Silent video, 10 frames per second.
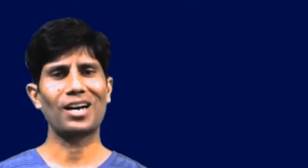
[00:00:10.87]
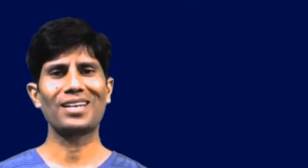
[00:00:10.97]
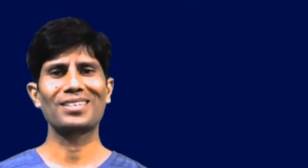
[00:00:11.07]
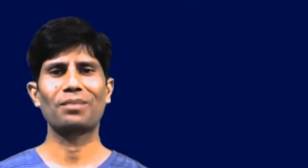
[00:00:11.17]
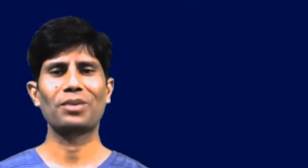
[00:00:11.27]

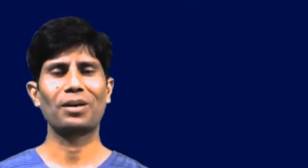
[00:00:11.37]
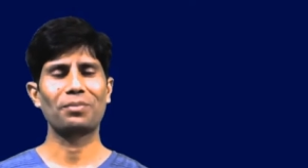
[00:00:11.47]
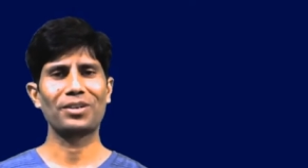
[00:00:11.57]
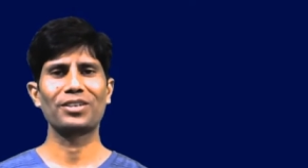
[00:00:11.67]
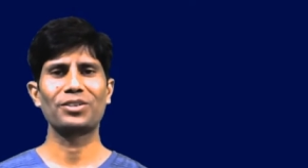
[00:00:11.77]
आज आपका
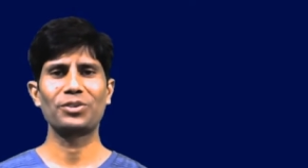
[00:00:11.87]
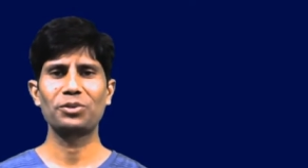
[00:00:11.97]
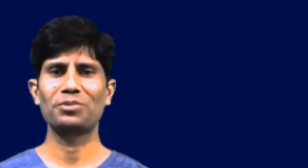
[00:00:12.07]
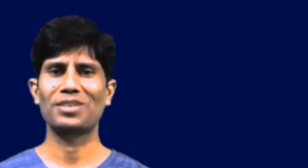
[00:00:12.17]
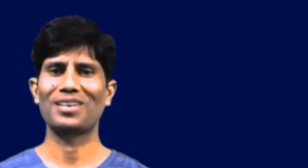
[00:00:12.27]
अपने
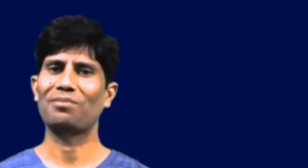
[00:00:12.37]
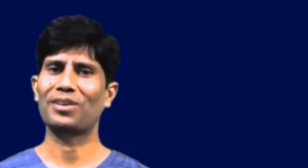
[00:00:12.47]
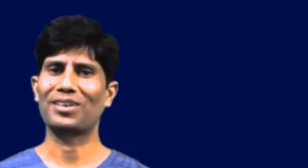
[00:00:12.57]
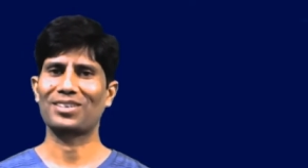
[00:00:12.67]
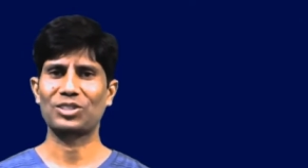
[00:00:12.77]
यूट्यूब चैनल
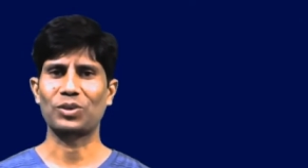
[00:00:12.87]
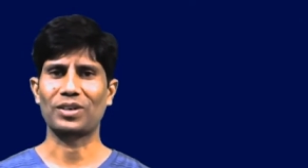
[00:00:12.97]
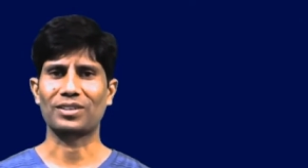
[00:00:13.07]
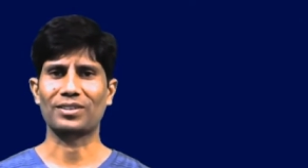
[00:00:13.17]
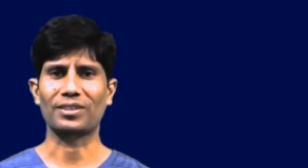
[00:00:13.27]
पर
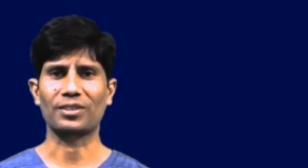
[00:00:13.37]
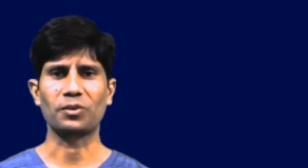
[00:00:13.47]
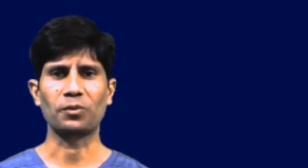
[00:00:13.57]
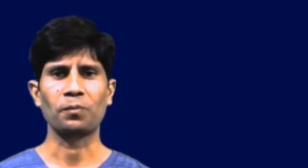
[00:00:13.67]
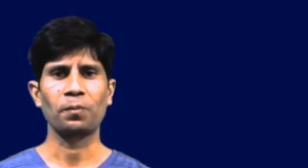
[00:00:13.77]
स्वागत करता हूं